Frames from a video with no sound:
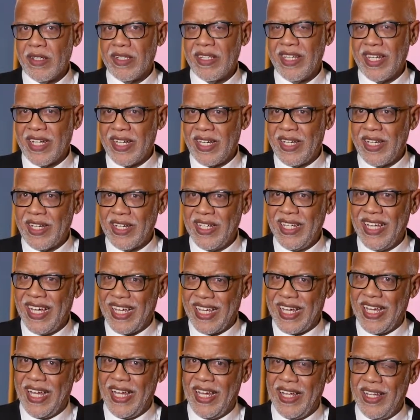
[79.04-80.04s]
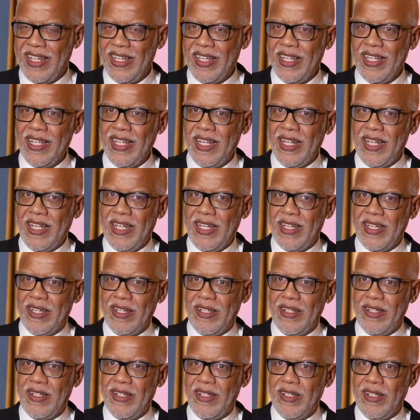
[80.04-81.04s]
ضرر يقع
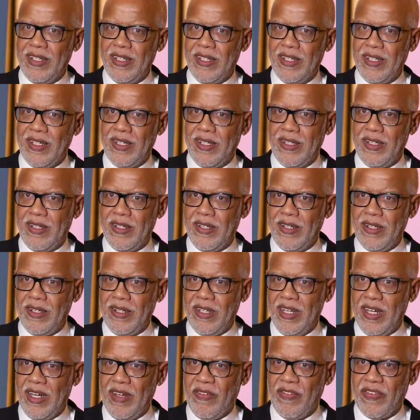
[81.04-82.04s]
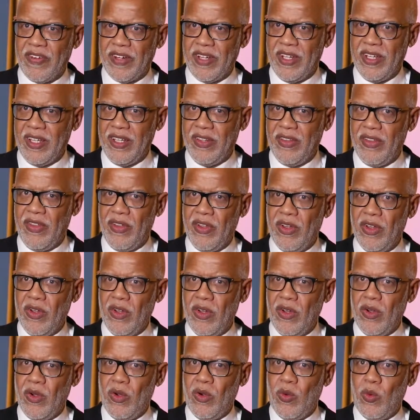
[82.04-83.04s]
آه، للأفراد
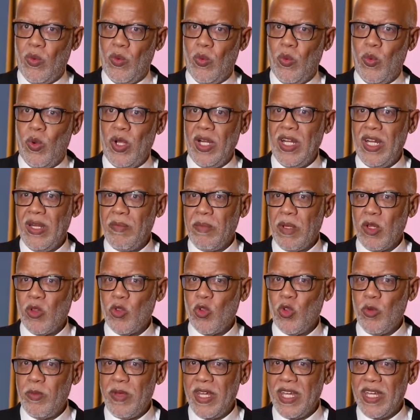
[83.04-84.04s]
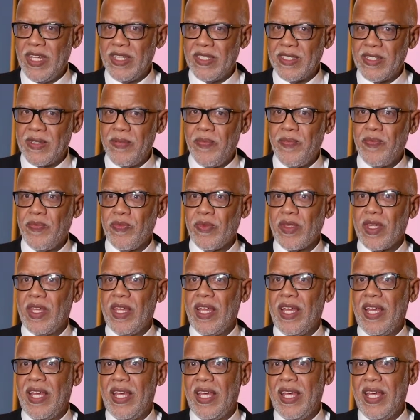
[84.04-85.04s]
وللمنظومات
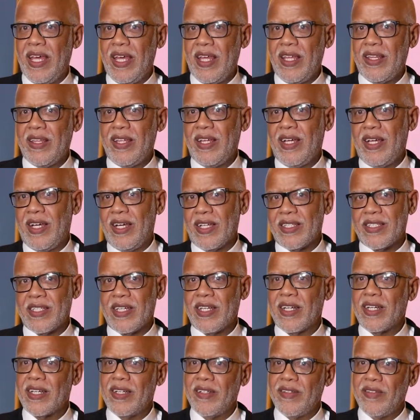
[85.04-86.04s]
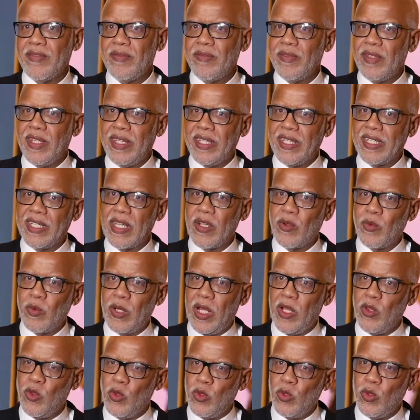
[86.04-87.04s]
هذا أثر يعني
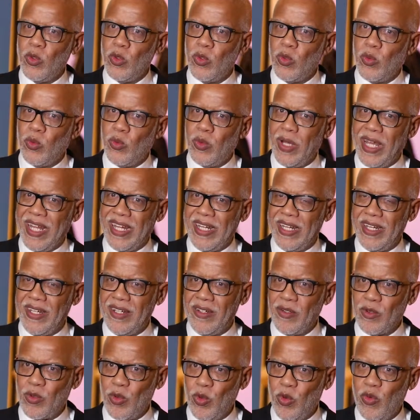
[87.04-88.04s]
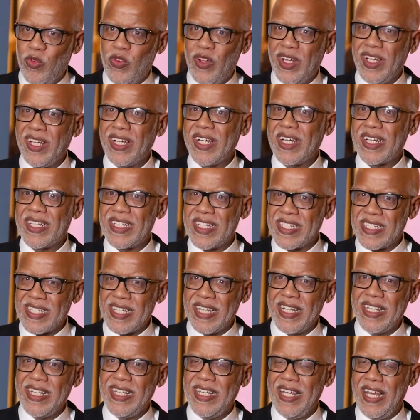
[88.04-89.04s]
كيكون عنده واحد الكلفة
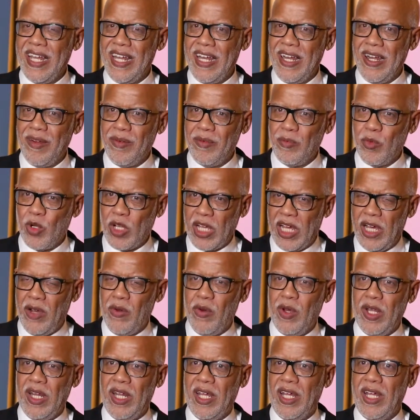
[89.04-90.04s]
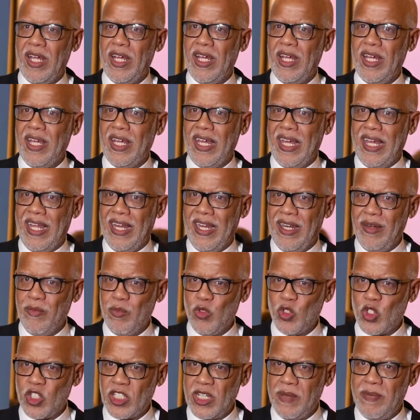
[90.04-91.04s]
اقتصادية على المقاولة على
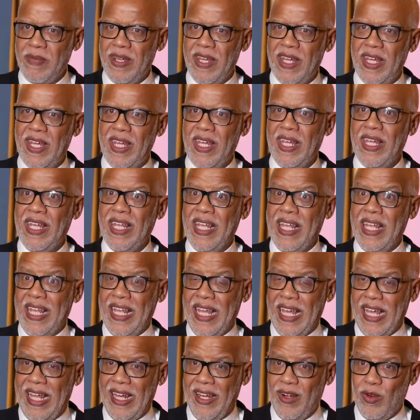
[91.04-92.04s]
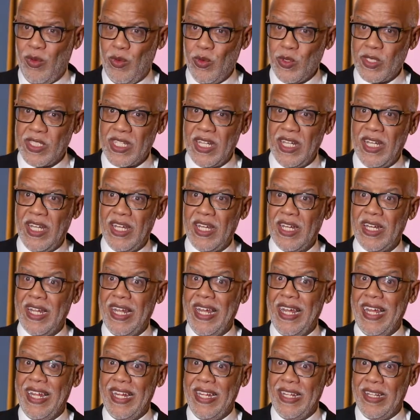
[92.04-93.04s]
المجتمع على الأسر
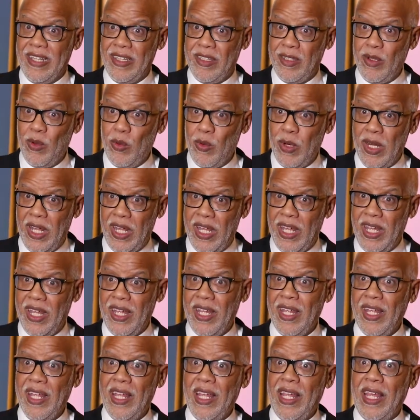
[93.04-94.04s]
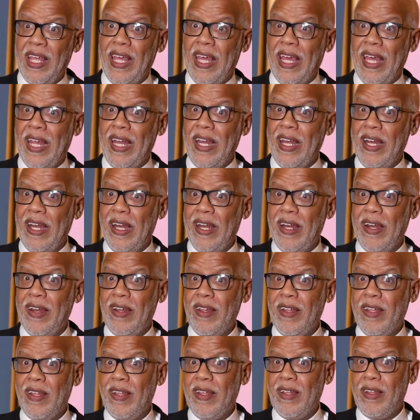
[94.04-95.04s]
على الدولة على
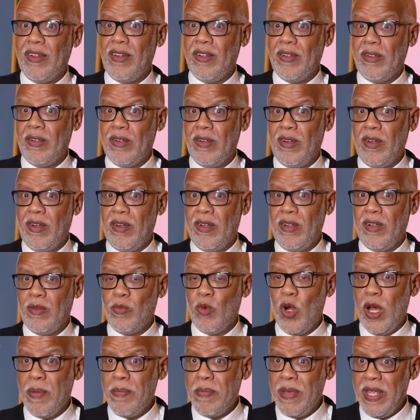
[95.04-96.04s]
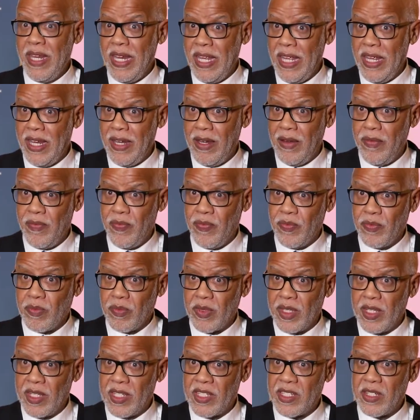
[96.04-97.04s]
المؤمنين
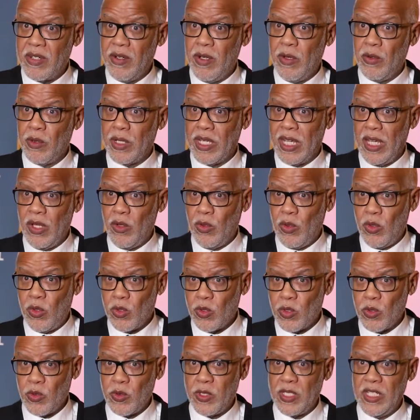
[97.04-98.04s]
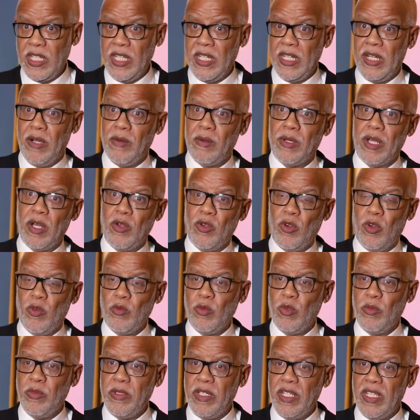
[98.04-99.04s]
سواء كانوا خصوصيين أو كانوا
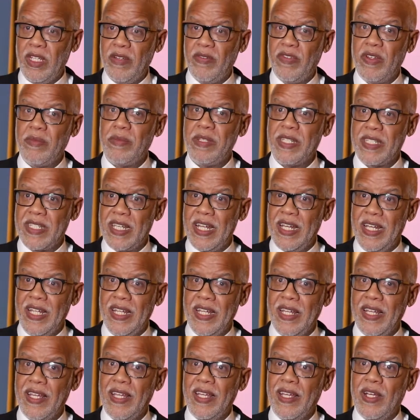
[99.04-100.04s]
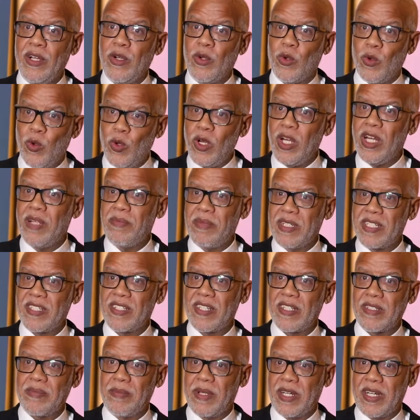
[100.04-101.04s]
عموميين فبالتالي كلما
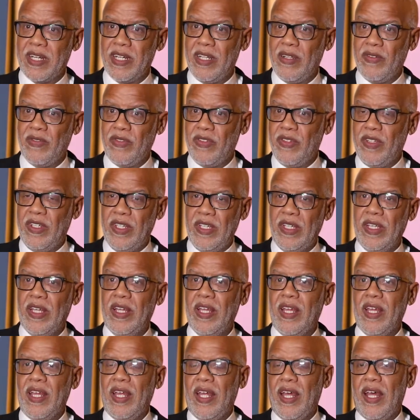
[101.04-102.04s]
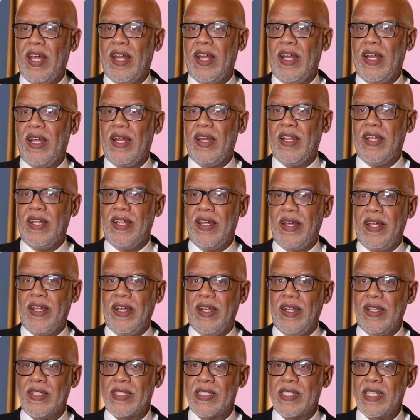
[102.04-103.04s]
استثمرنا في
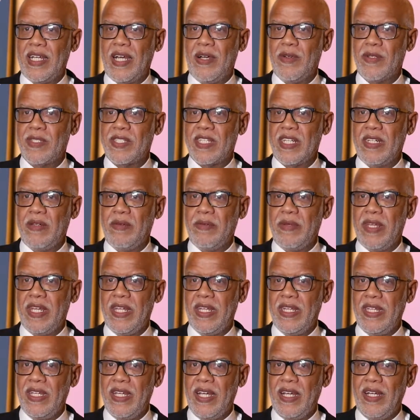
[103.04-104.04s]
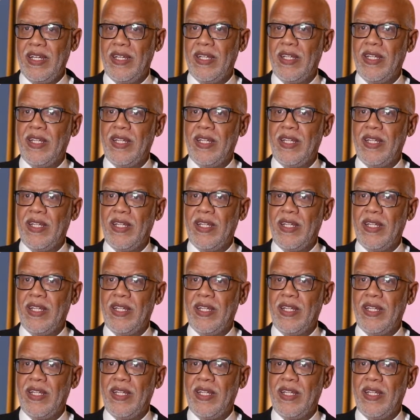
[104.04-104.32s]
الصحة والسلامة المهنية